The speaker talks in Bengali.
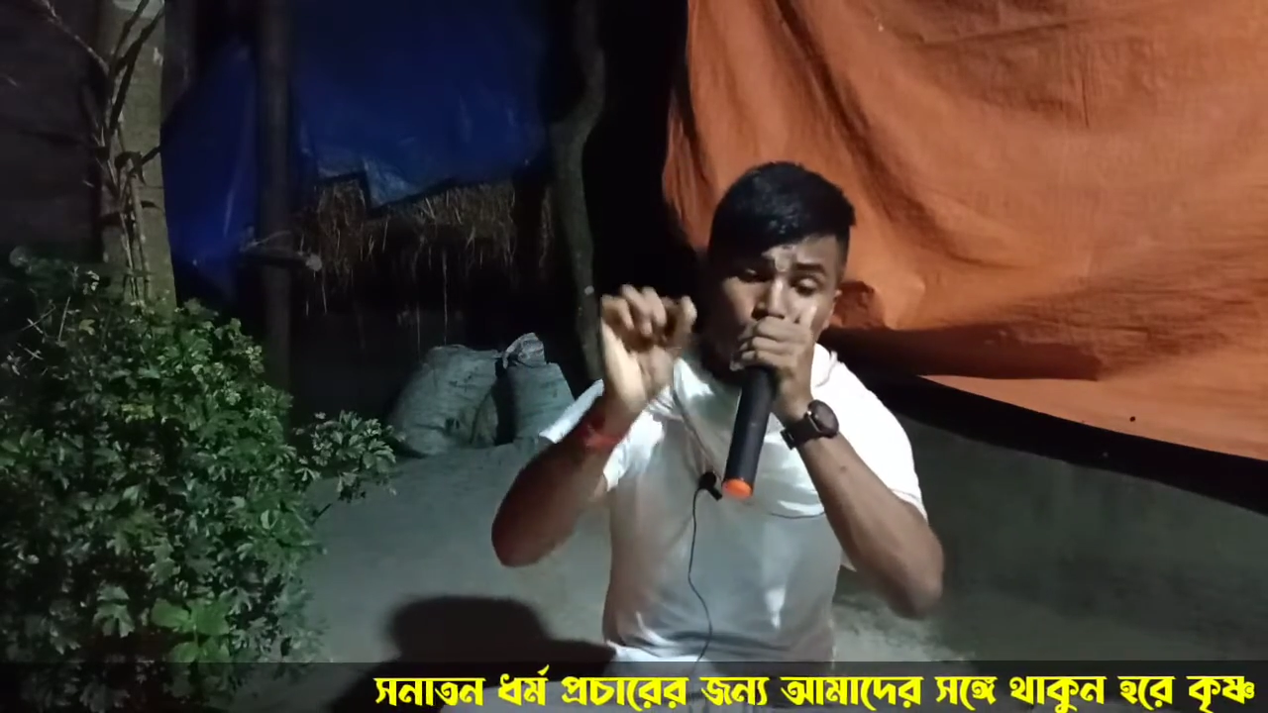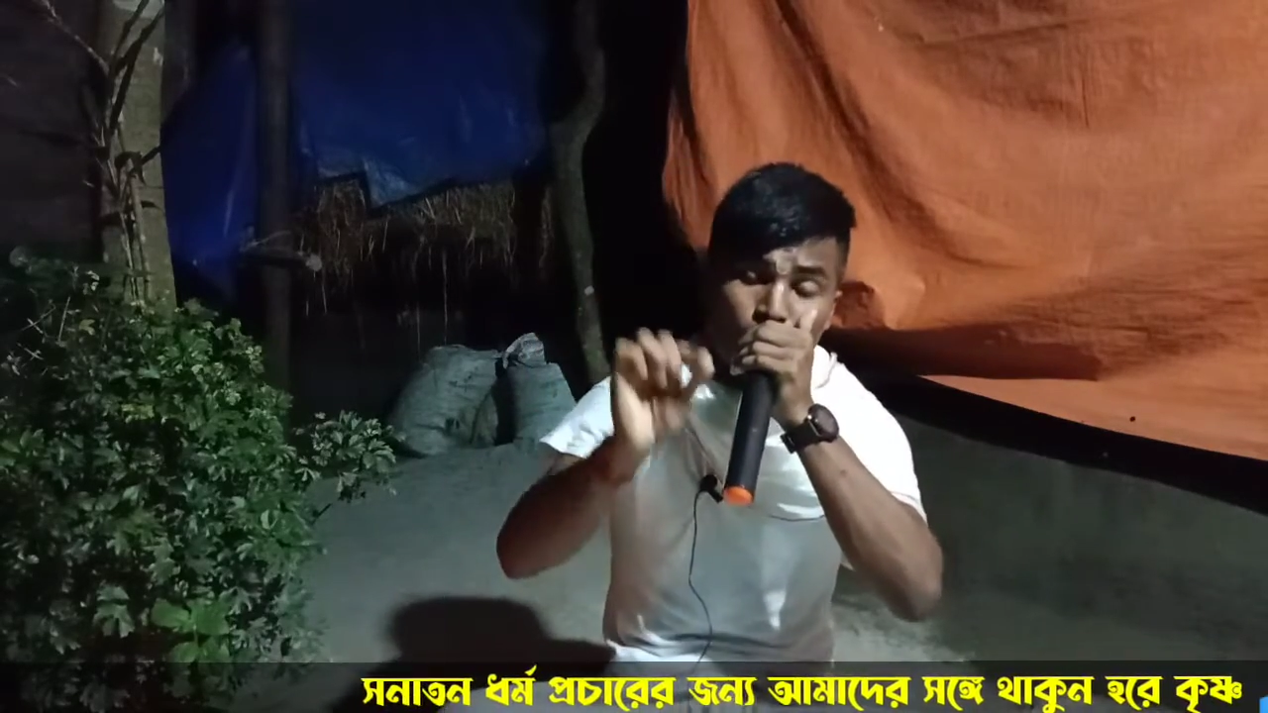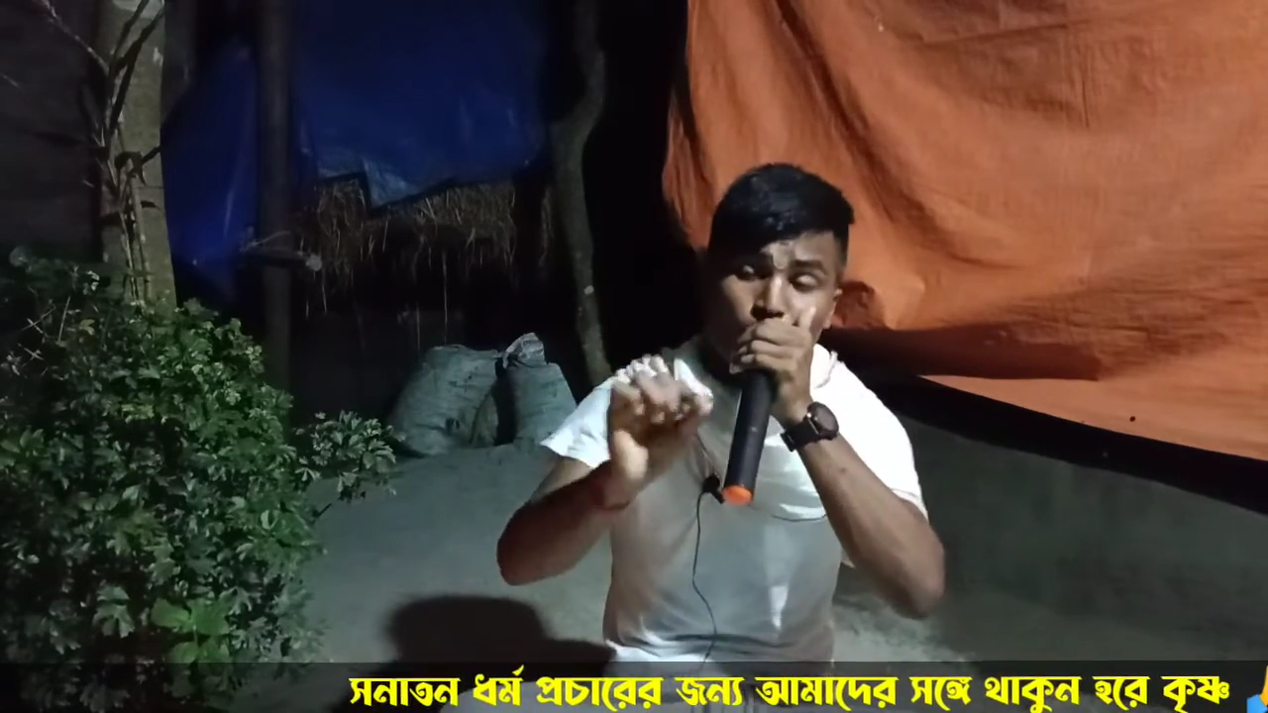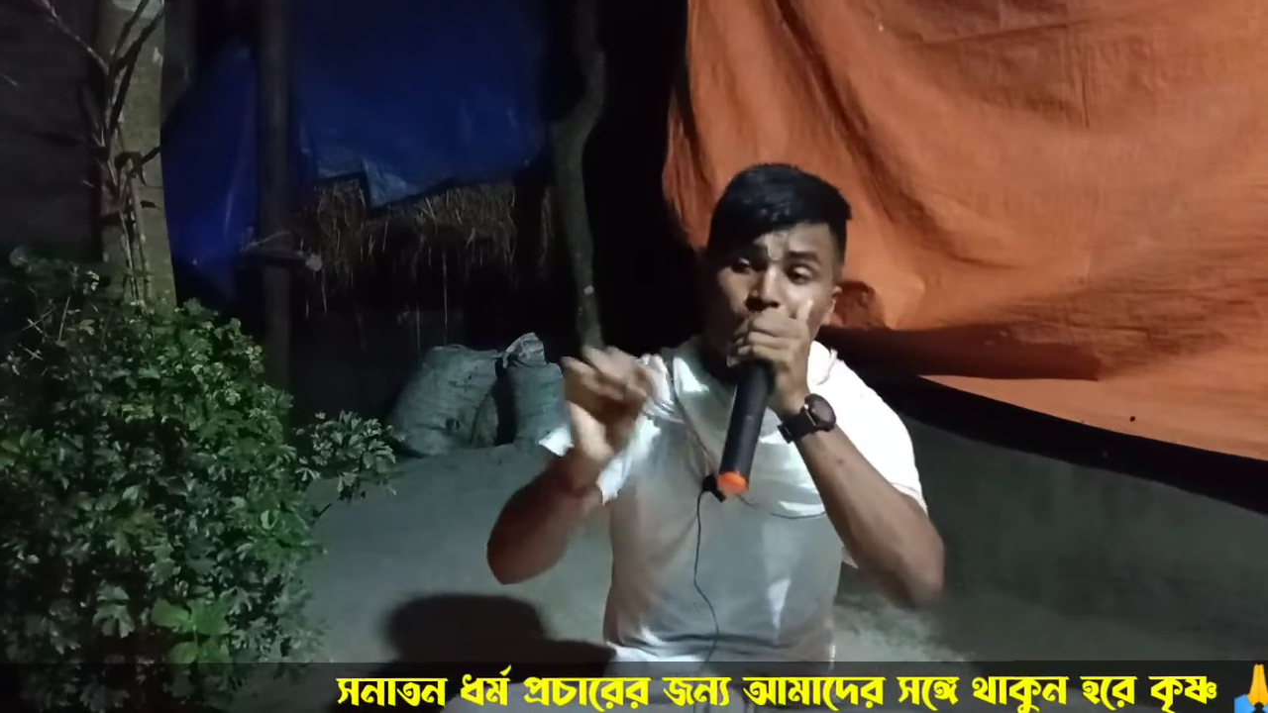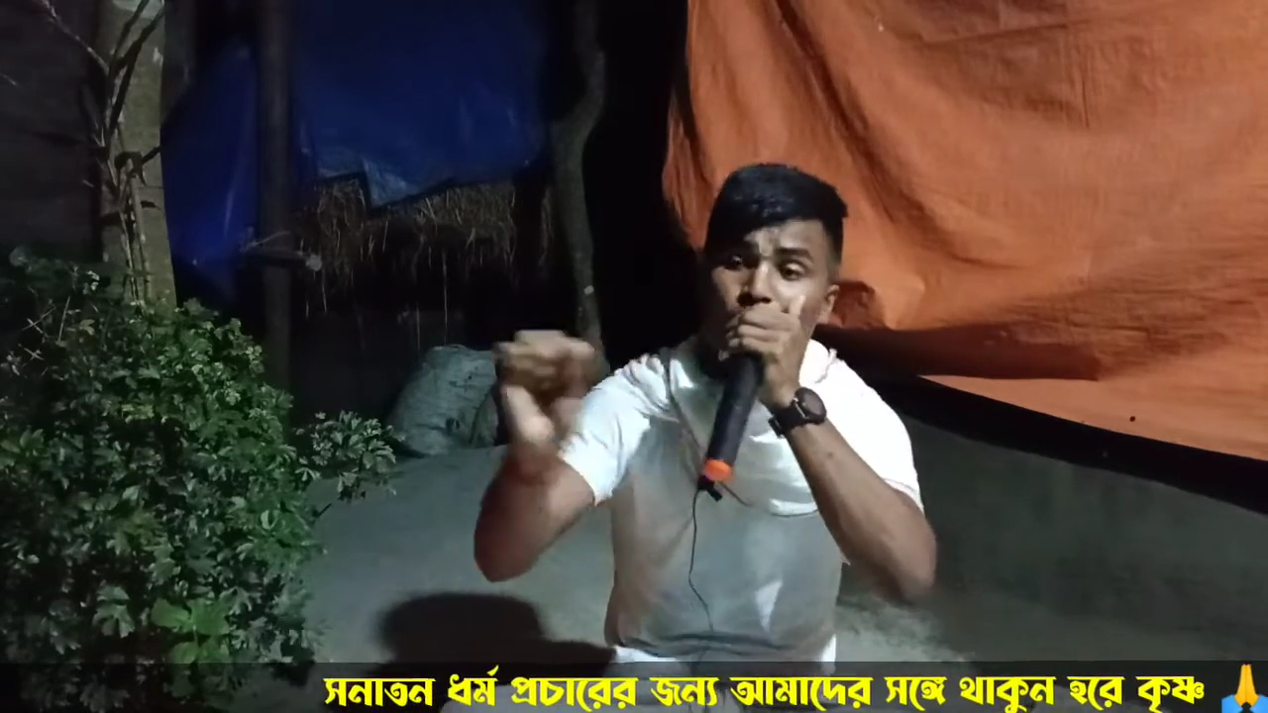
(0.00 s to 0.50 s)

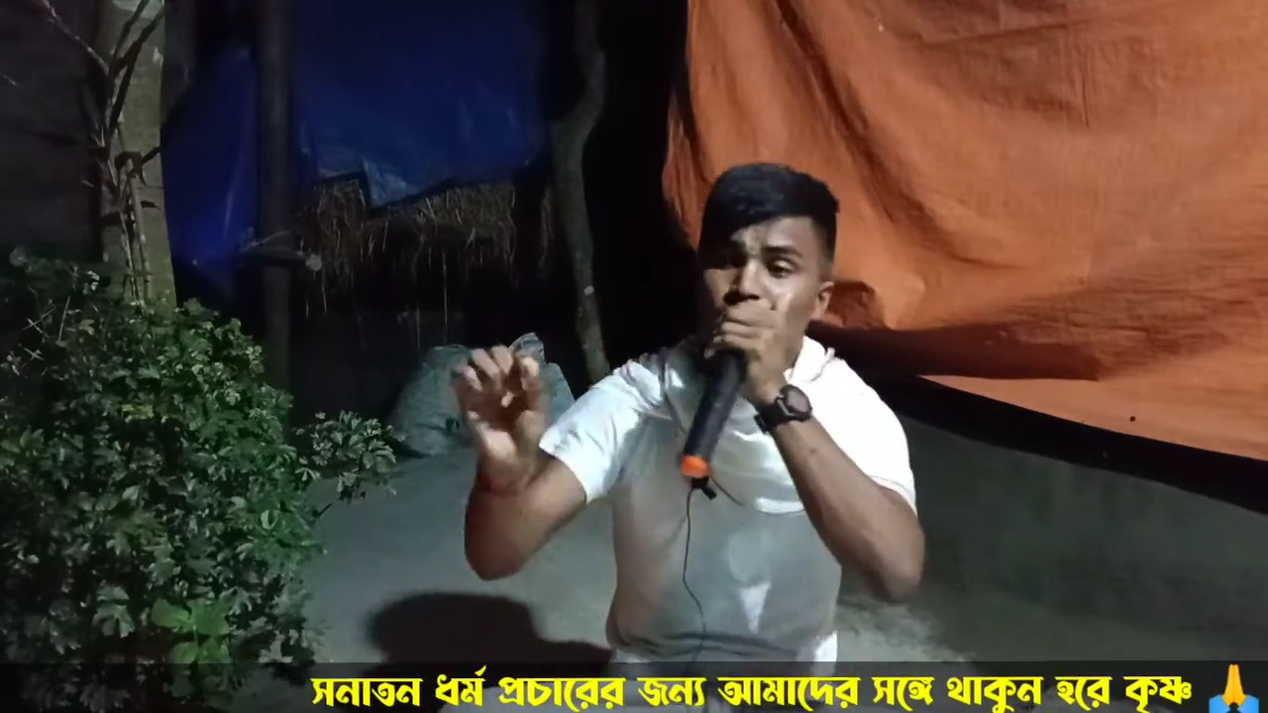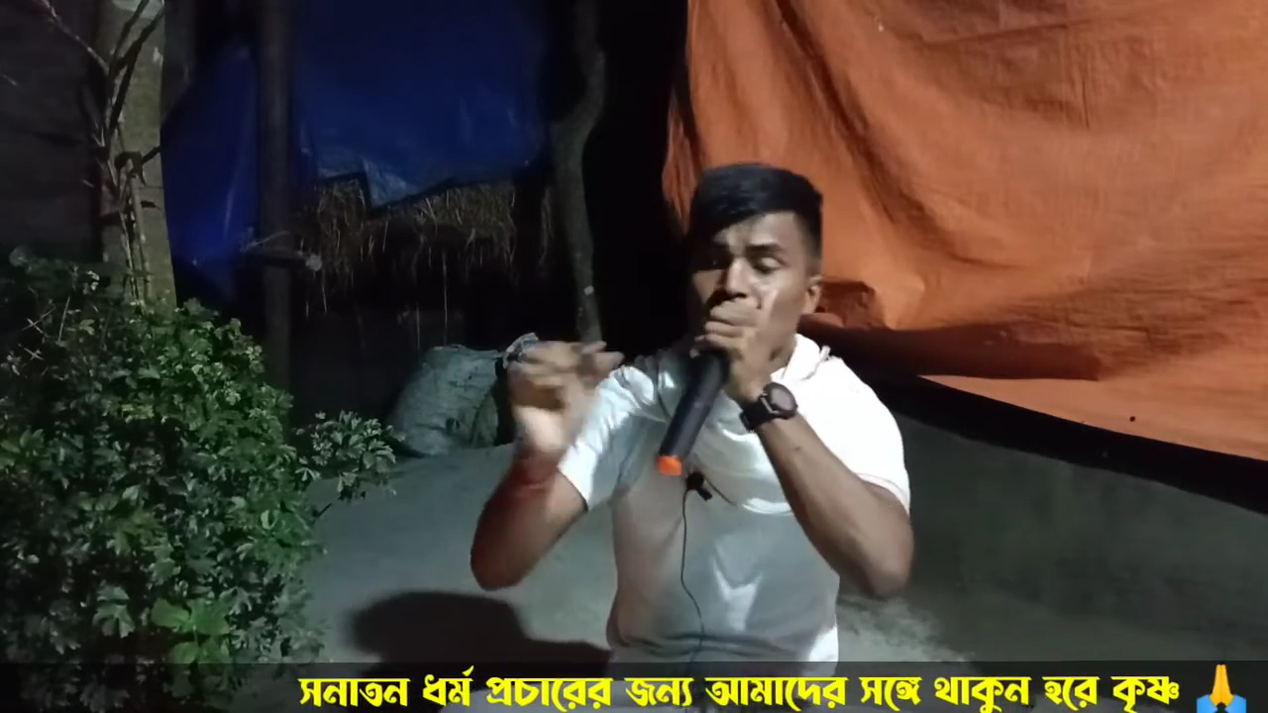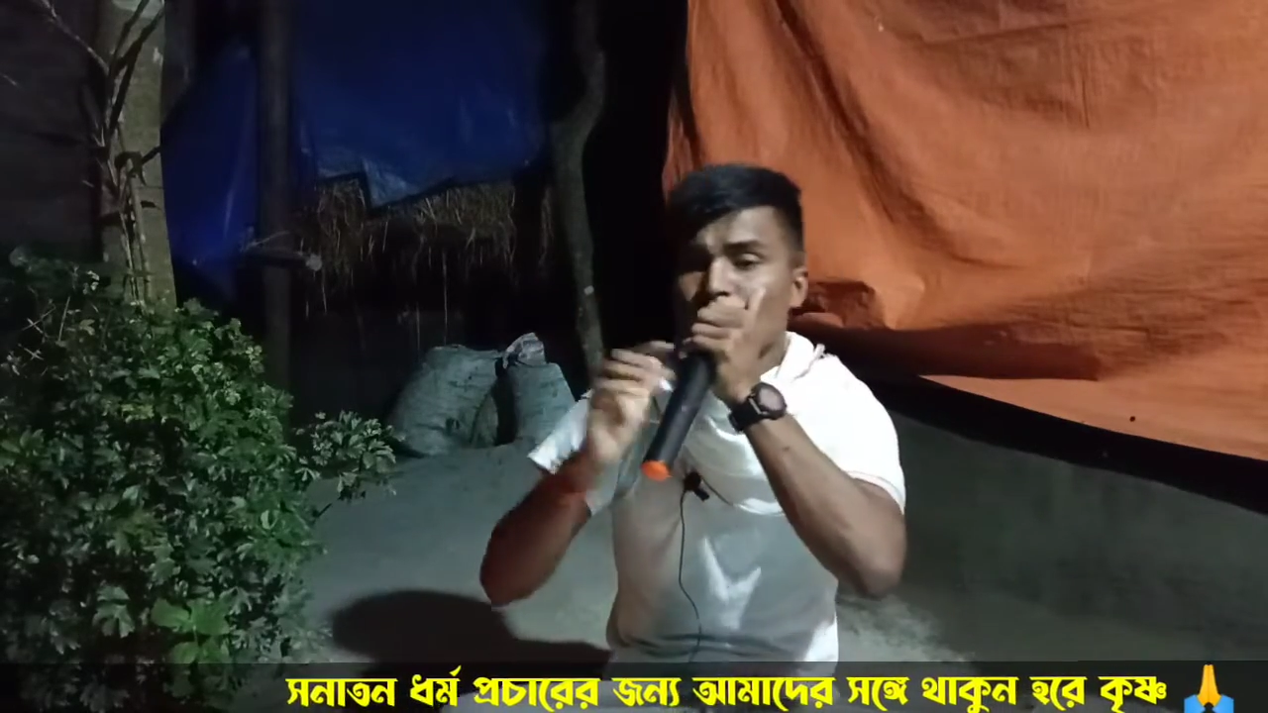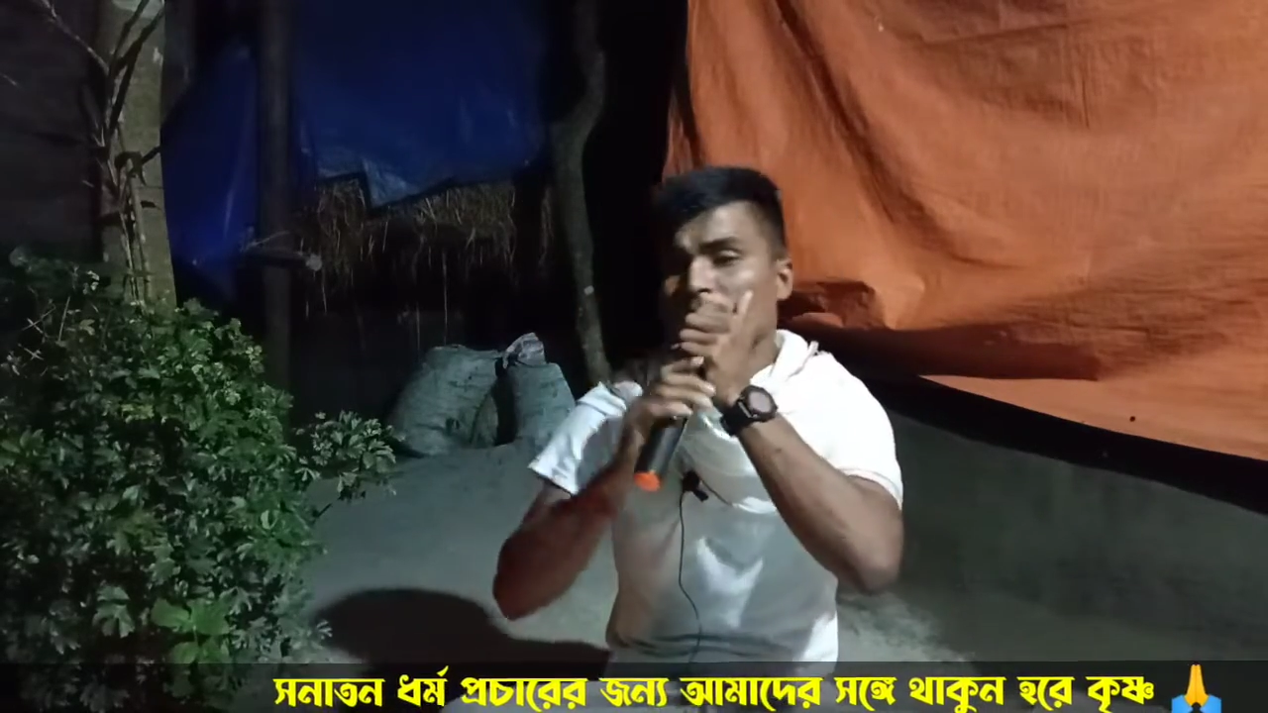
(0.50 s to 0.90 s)
ভগবান অর্জুনকে